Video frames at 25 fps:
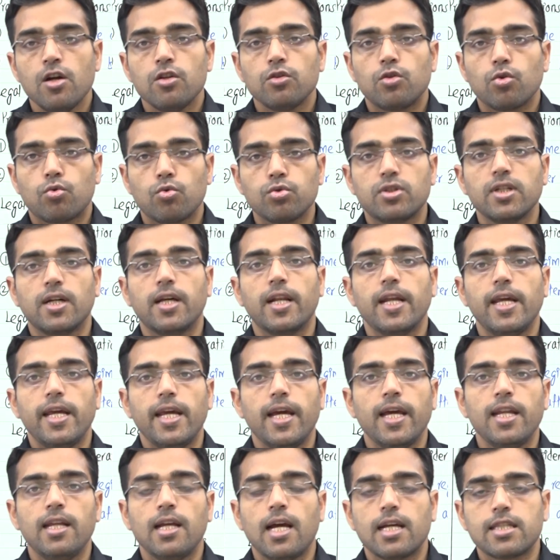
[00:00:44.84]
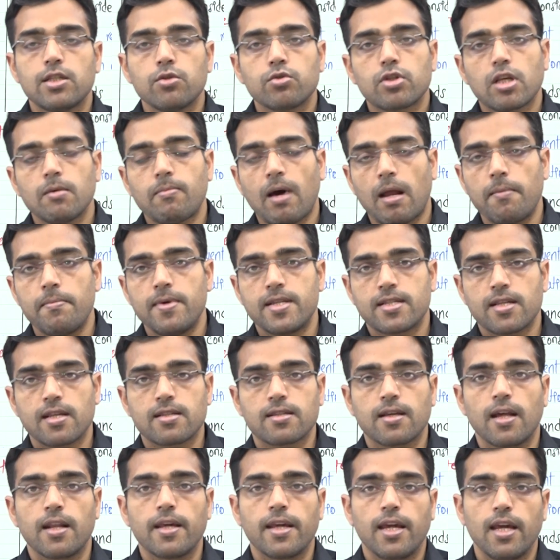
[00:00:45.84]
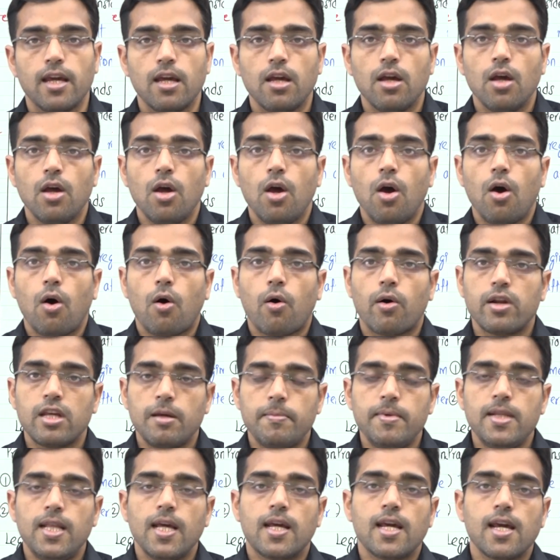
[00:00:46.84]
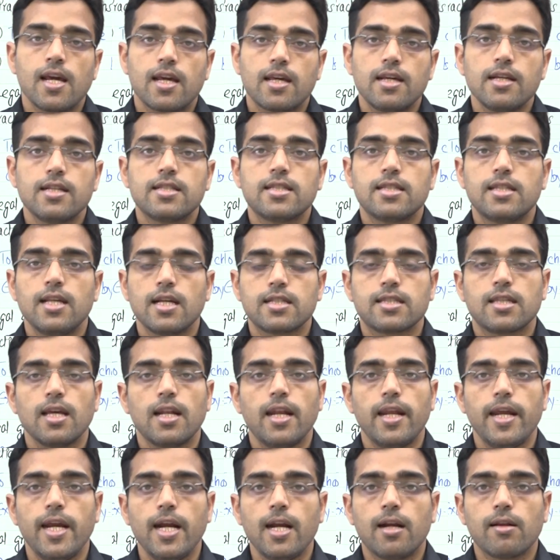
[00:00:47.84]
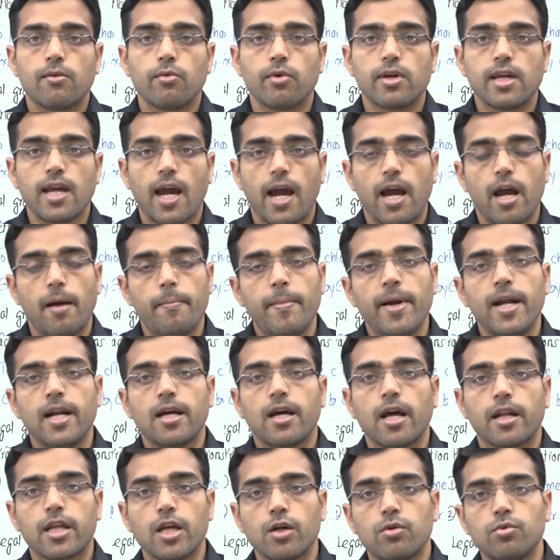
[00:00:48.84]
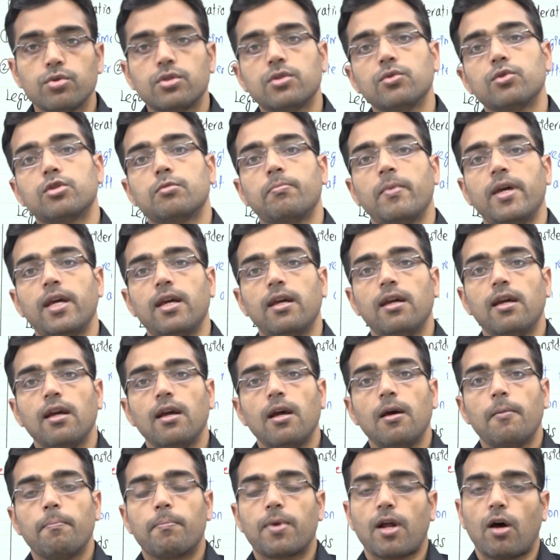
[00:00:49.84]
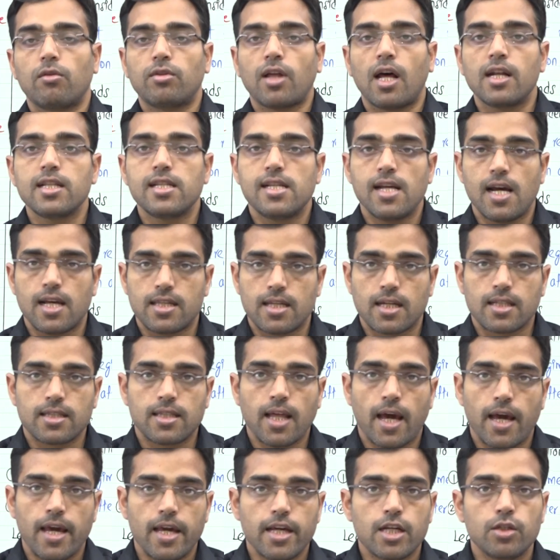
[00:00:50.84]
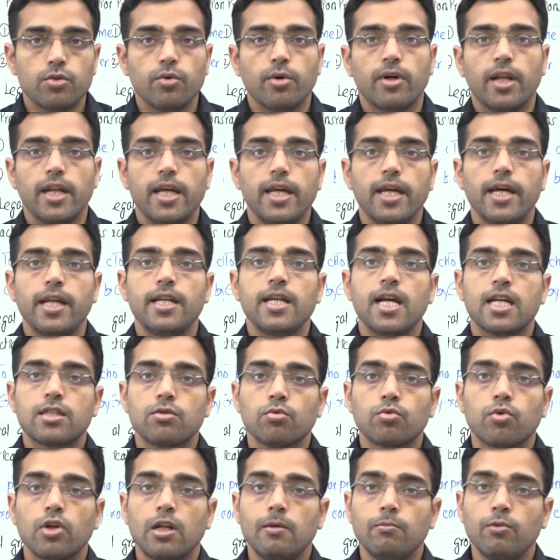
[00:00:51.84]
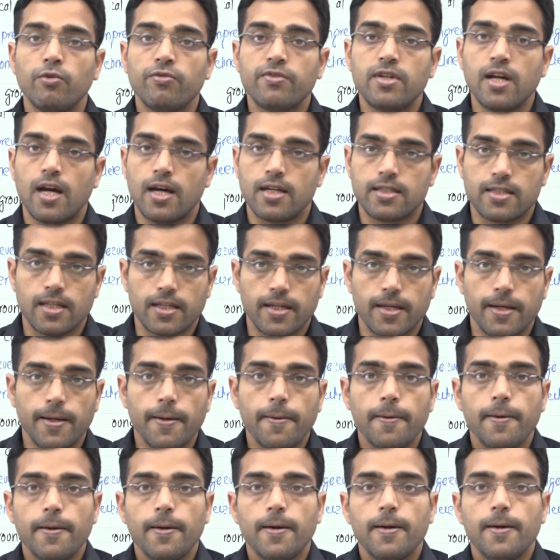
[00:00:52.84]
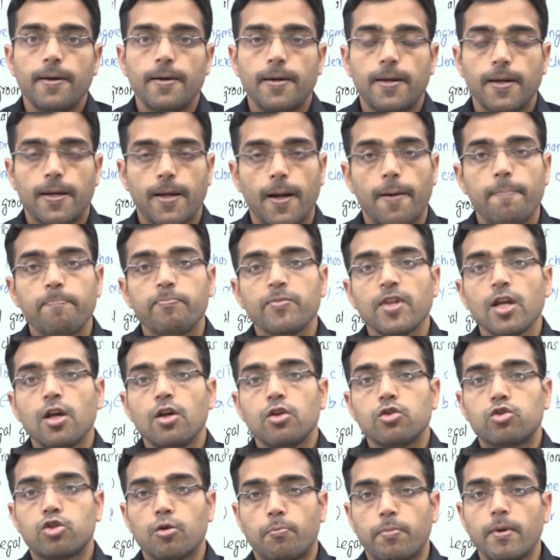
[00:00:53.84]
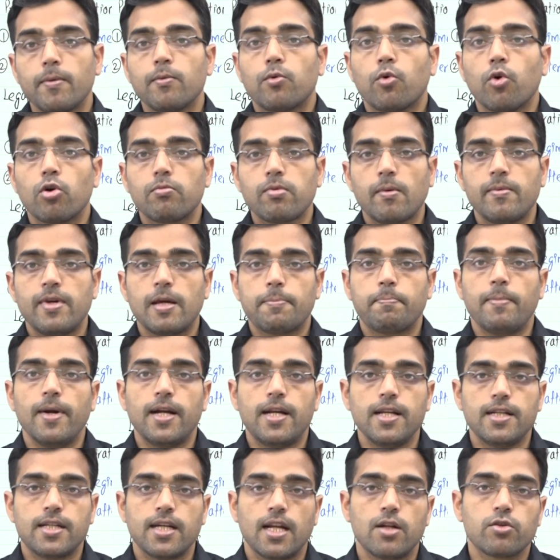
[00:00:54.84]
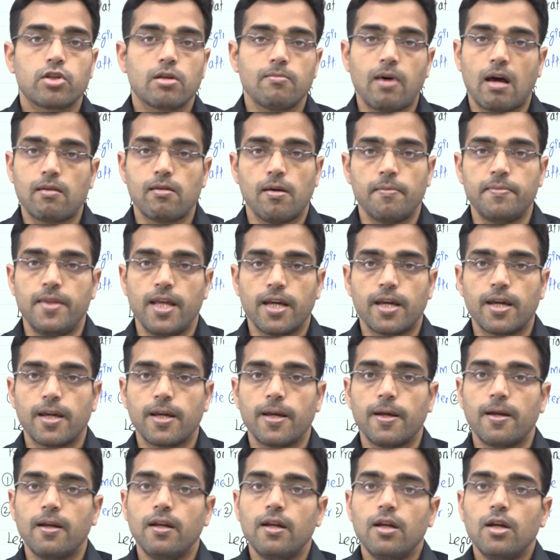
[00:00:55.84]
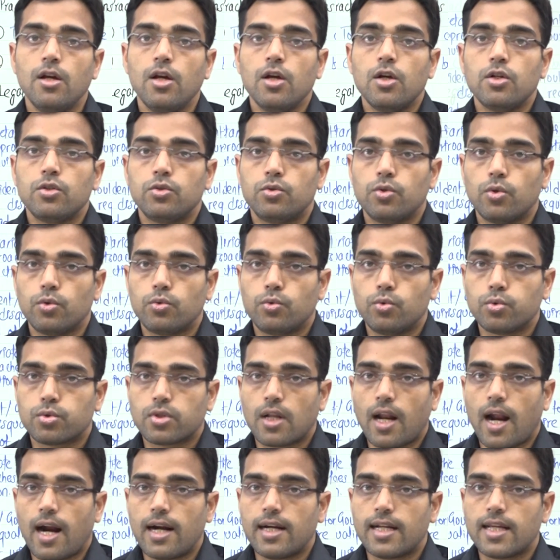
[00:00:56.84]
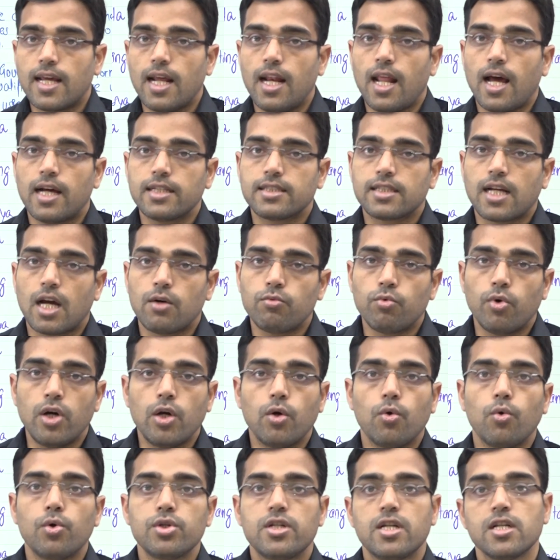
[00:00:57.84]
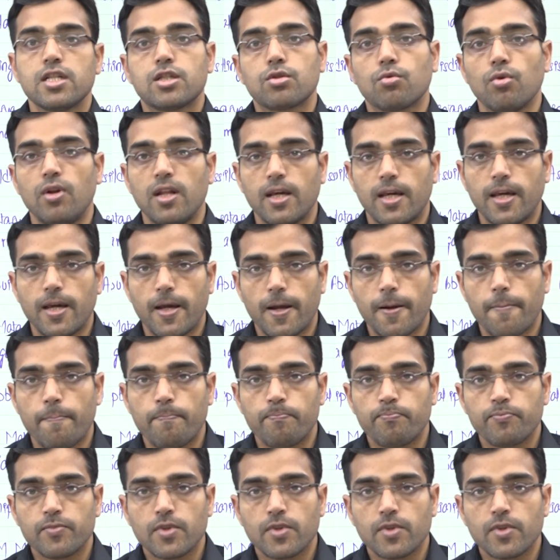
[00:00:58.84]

तो कुछ ग्रे एरियाज हैं उसके बारे में डिस्कस करेंगे और ये भी देखेंगे कि सेक्शन एट को क्या अमेंड करके कुछ उसमें प्रावधान किया सकता है कि जो ग्रे एरियाज उनको रिमूव किया जा सके ठीक है सुप्रीम कोर्ट में भी एक पिटिशन है उसके बारे में आप देखेंगे जो दूसरा आर्टिकल है आज का वो है ओशंस को लेके है